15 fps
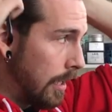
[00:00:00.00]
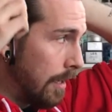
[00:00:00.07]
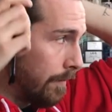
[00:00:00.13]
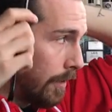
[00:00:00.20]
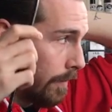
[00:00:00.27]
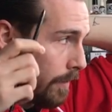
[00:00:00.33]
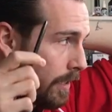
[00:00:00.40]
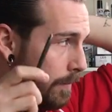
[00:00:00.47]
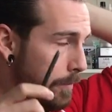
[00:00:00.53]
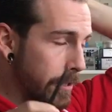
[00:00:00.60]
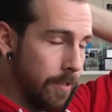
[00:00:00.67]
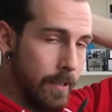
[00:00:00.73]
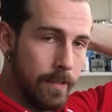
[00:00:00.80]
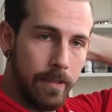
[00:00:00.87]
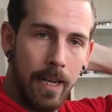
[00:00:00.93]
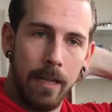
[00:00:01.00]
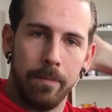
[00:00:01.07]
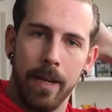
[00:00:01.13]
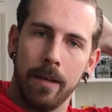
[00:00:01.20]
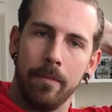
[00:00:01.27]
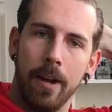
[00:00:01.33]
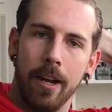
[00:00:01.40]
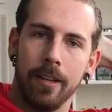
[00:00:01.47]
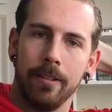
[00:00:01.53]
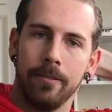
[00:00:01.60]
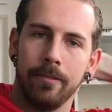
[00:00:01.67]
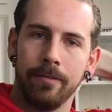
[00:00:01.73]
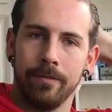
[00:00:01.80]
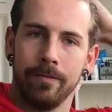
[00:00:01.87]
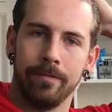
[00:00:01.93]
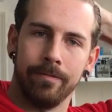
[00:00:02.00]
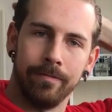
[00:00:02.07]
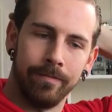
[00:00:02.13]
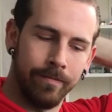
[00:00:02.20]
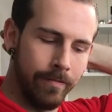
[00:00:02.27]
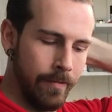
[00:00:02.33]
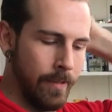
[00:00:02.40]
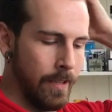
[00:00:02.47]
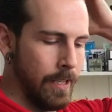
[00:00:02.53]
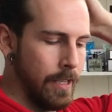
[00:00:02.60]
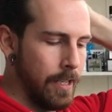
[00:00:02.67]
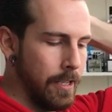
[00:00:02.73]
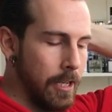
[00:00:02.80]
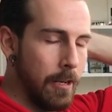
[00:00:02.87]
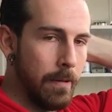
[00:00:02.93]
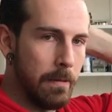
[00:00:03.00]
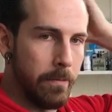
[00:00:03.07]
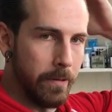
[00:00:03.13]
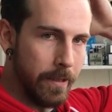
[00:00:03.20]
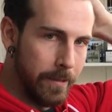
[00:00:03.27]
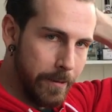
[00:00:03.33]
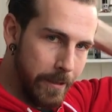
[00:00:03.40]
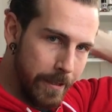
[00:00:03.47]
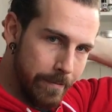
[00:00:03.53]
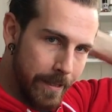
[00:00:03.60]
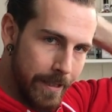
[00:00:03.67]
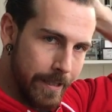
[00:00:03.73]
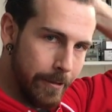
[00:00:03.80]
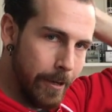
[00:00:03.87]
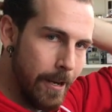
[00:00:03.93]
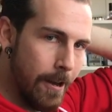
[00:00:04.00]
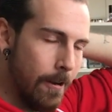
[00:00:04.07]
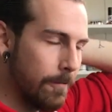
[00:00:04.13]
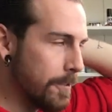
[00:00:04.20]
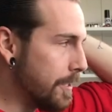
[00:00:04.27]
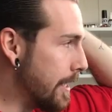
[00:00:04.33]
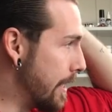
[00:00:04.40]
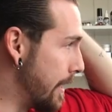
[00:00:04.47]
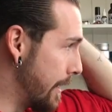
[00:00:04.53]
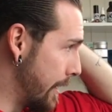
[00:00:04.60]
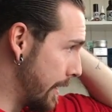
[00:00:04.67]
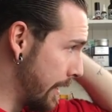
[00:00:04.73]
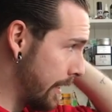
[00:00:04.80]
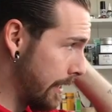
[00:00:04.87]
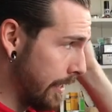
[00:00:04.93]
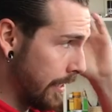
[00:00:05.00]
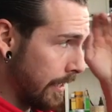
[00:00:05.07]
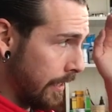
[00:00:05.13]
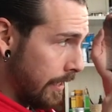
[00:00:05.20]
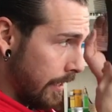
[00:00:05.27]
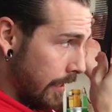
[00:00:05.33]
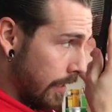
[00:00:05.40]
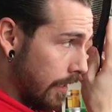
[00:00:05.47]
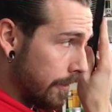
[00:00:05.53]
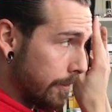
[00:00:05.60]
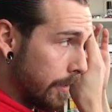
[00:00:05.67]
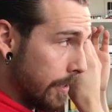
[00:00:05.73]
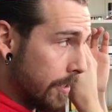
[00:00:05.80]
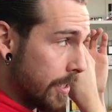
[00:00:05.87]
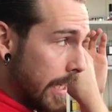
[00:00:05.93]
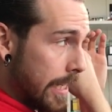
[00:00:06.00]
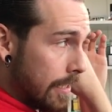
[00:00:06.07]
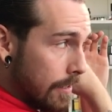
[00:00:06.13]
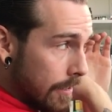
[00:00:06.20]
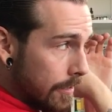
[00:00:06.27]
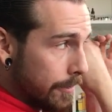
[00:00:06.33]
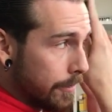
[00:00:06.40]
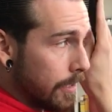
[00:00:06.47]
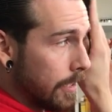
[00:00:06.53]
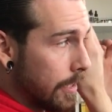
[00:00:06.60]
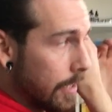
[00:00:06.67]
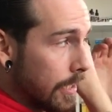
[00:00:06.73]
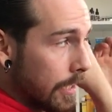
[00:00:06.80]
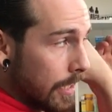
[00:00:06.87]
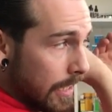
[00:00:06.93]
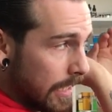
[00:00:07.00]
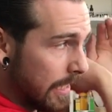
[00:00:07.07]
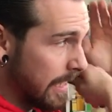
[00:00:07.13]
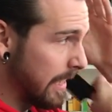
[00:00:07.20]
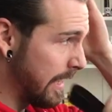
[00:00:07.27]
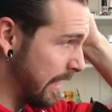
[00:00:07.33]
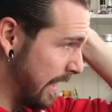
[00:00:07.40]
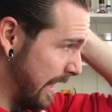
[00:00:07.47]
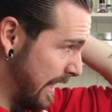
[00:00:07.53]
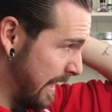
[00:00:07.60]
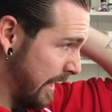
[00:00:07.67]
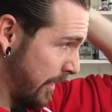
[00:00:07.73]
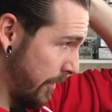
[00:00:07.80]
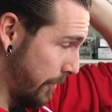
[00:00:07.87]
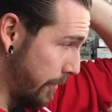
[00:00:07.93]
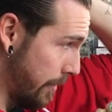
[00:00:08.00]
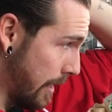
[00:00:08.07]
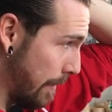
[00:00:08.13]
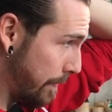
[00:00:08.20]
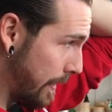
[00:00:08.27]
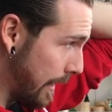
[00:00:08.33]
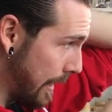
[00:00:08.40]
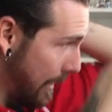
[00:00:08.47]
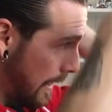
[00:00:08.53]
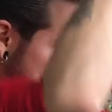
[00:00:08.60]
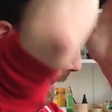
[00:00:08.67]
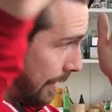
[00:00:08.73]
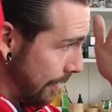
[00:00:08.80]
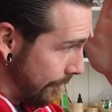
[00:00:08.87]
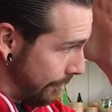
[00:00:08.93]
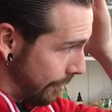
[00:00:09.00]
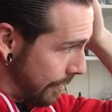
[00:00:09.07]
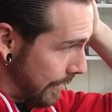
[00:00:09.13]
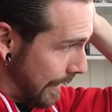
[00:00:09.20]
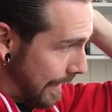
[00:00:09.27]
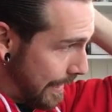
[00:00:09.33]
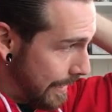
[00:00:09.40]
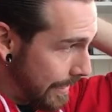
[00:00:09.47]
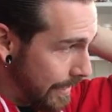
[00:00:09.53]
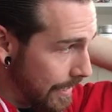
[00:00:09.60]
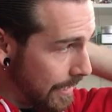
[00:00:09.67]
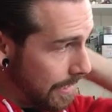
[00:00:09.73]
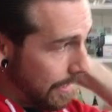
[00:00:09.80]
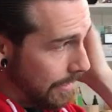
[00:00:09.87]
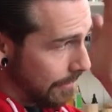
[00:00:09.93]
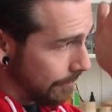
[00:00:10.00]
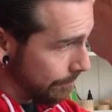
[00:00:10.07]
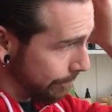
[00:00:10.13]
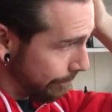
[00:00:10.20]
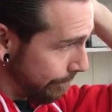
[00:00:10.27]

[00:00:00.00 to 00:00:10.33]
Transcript: Einfach, wenn ich möchte, ein Slickback machen. Aber ich möchte natürlich meine Tolle aufstellen. Also den Scheitel natürlich schön abtrennen, hinten legen.